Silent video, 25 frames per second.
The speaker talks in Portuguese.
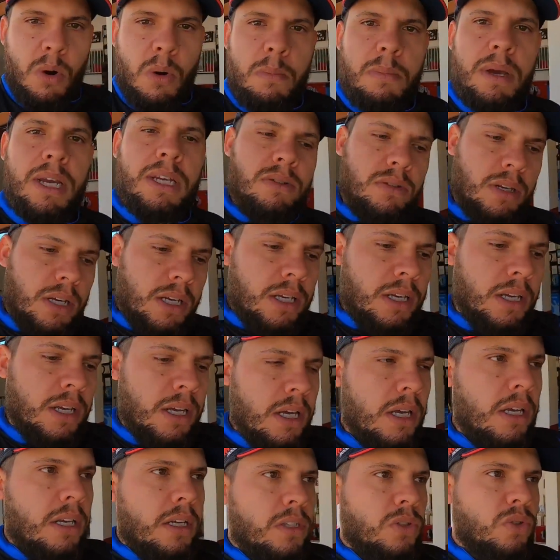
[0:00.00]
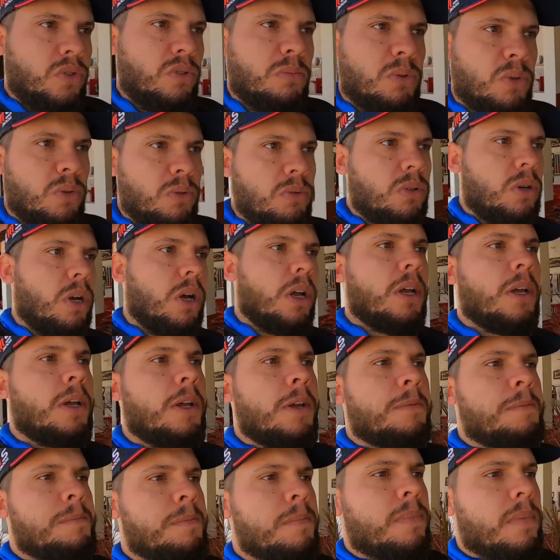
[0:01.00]
momento aí no mundo.
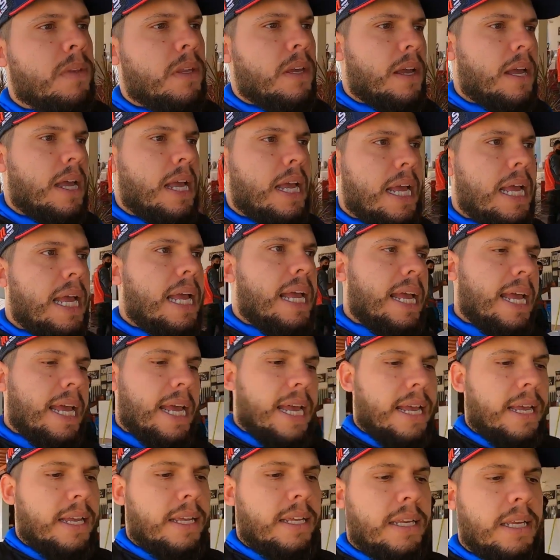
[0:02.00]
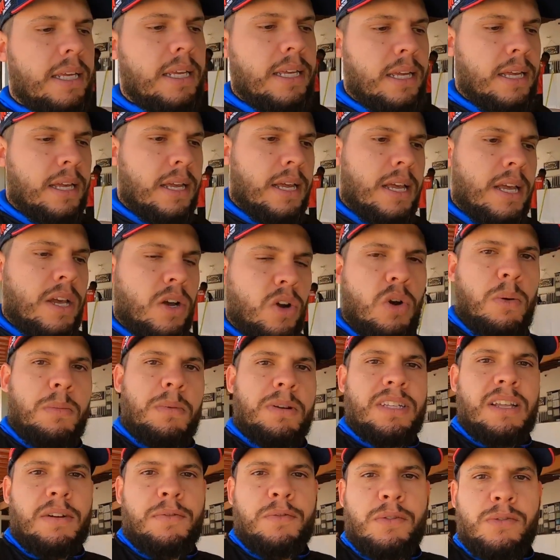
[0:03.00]
É...
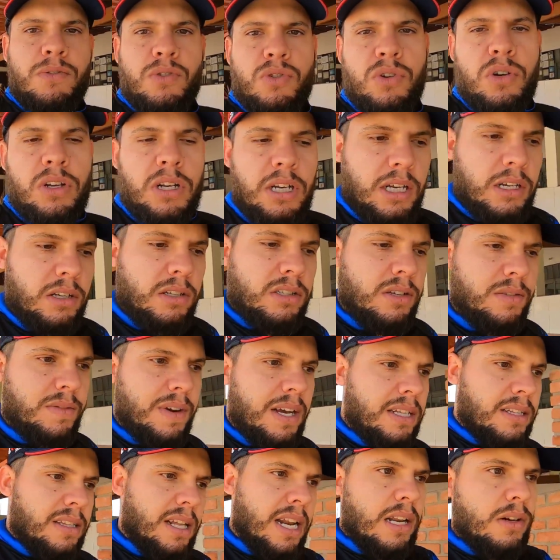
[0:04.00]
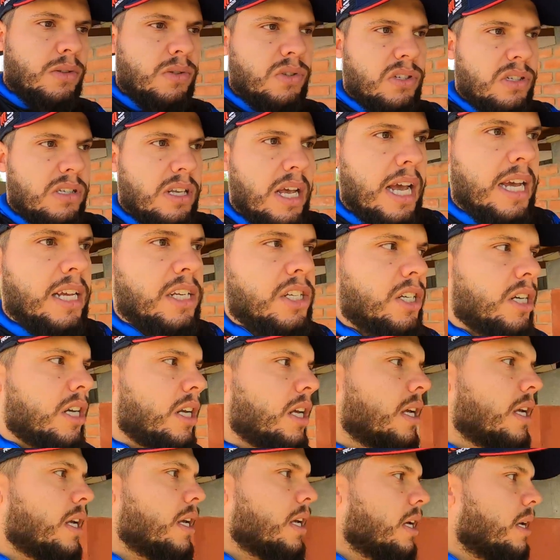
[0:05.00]
Como que tá funcionando? Você vai entrar no site
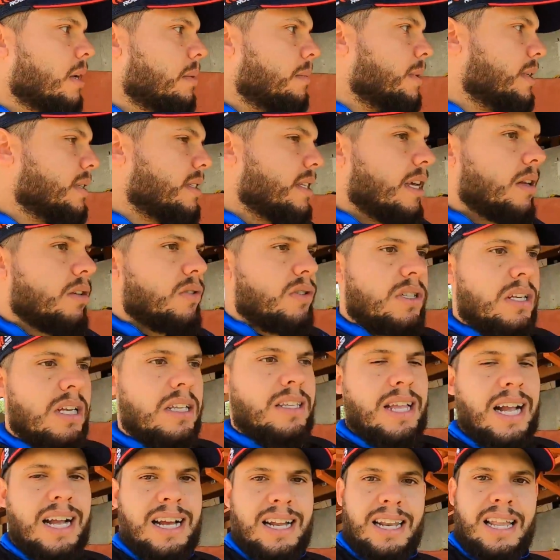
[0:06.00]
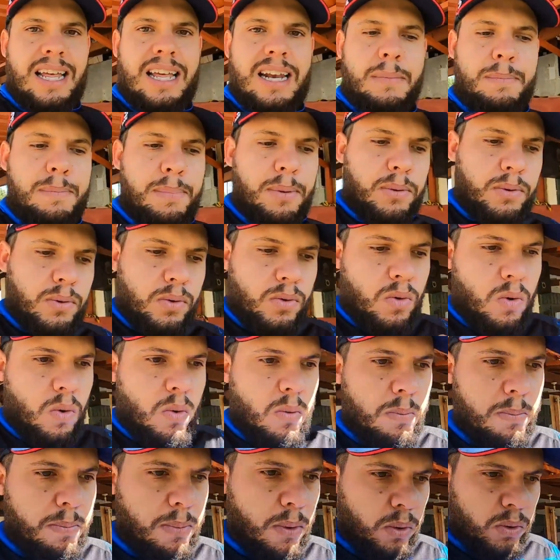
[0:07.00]

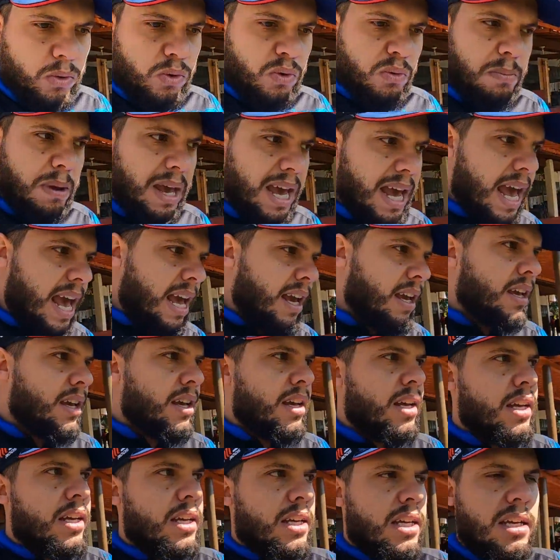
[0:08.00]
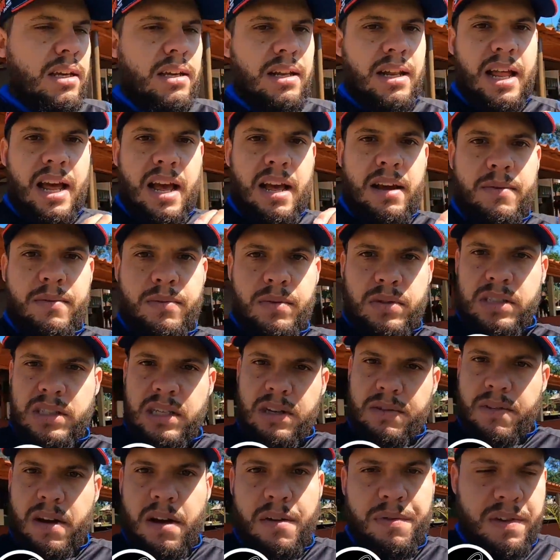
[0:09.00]
pesqueirosantaclara.com.br e lá
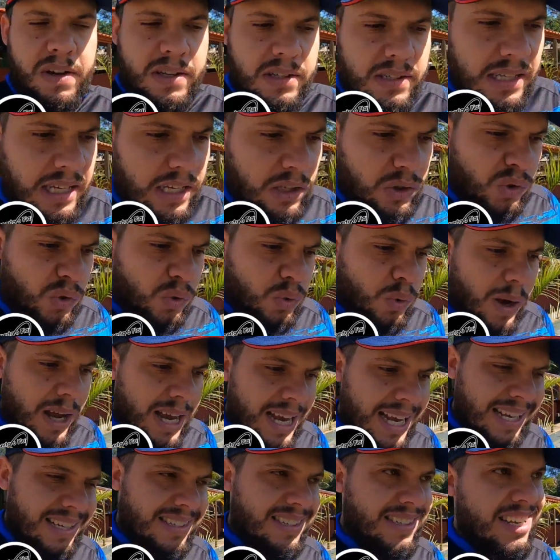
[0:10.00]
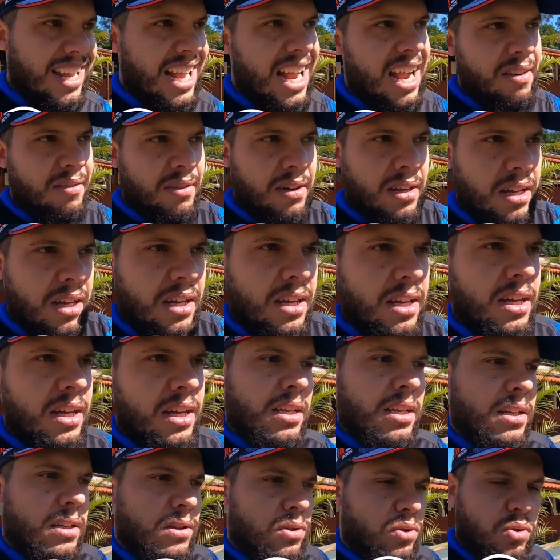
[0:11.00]
você vai fazer a sua reserva
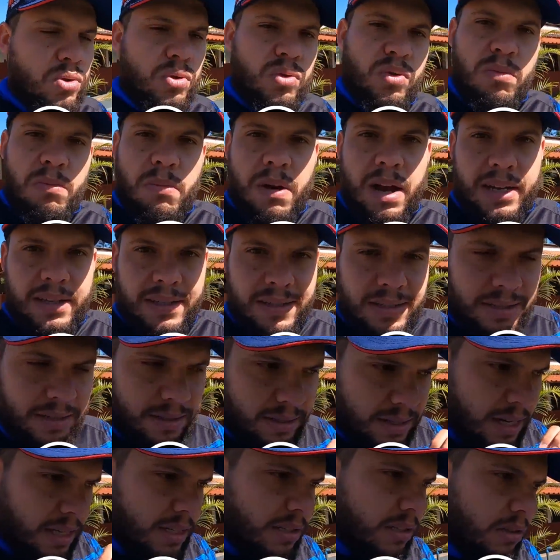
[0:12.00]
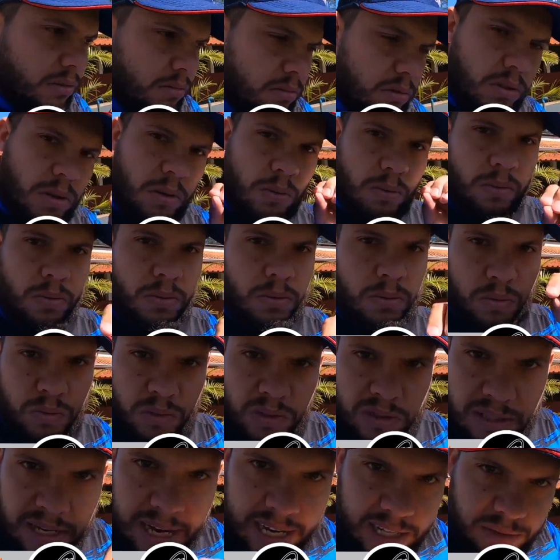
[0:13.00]
e tudo mais, certinho? Então
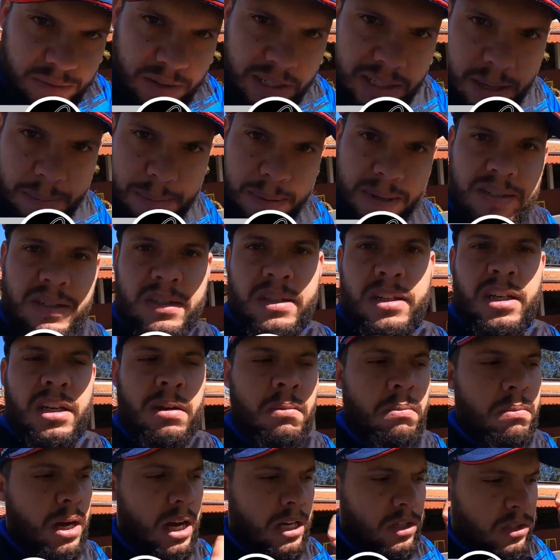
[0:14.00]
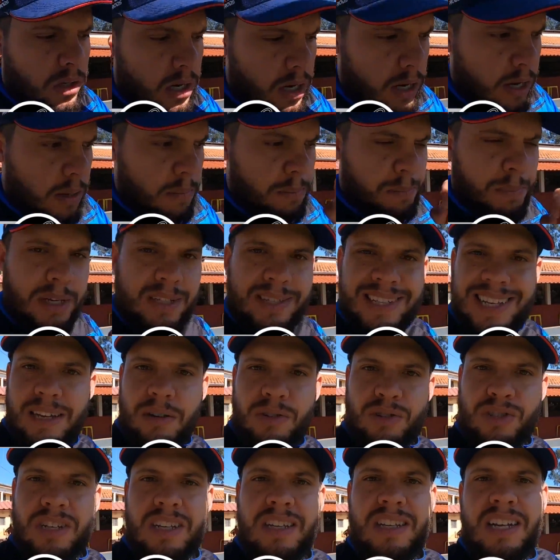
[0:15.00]
o site vai estar passando aqui embaixo,
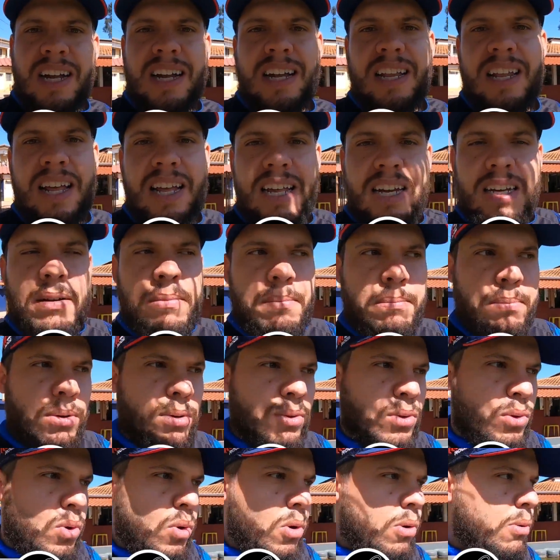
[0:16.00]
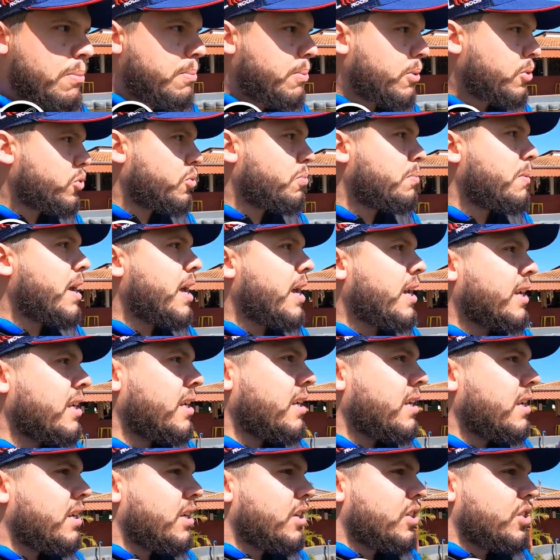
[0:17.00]
pesqueirosantaclara.com.br
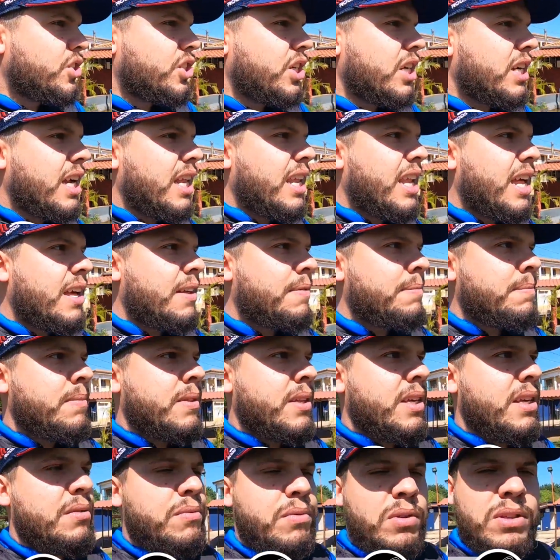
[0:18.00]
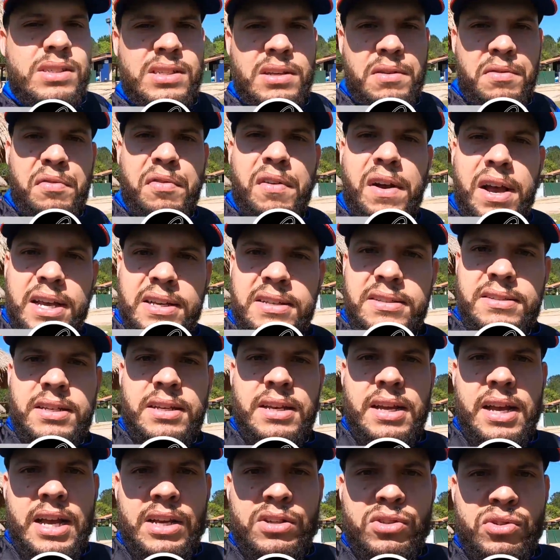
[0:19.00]
Chega lá e você
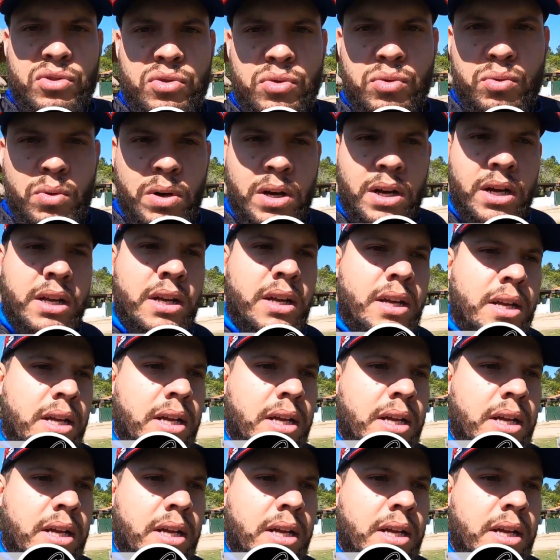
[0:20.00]
faz a sua,